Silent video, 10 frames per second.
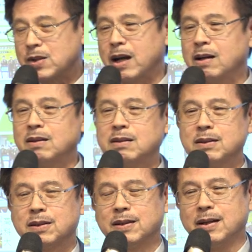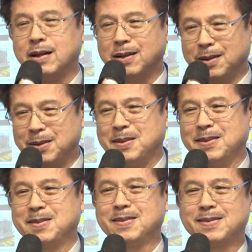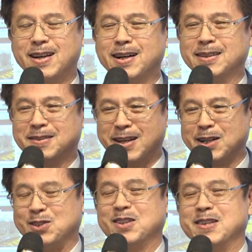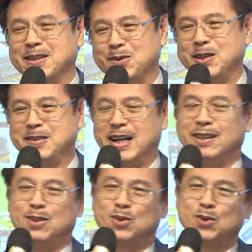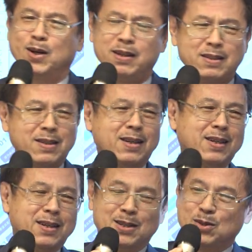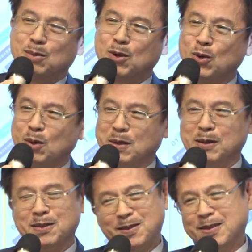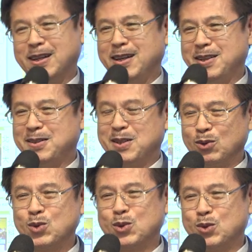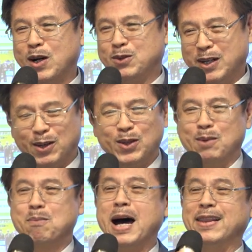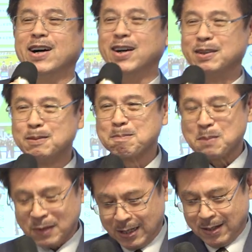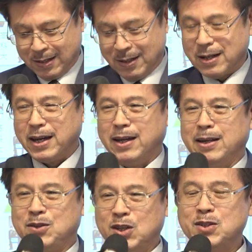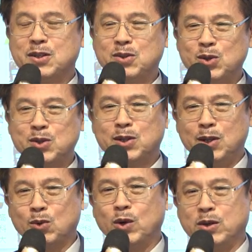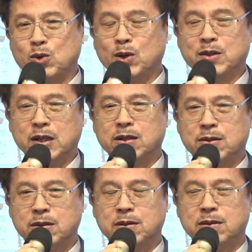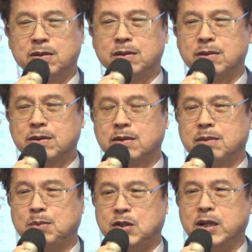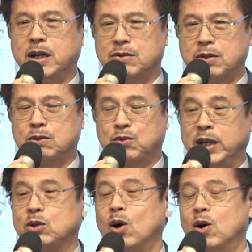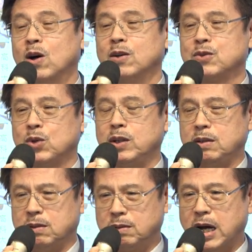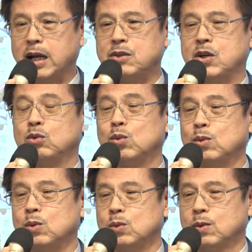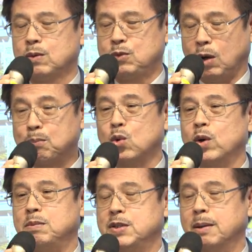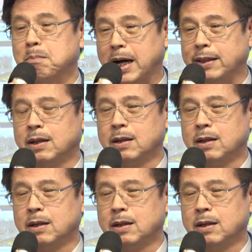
张张张理事长这边讲了，就是说，哎，怎么我们诶角度好像有点慢哦？诶，其实就是因为说这个是是比较是飞头哈，所以大家的角度脚步会比较慢。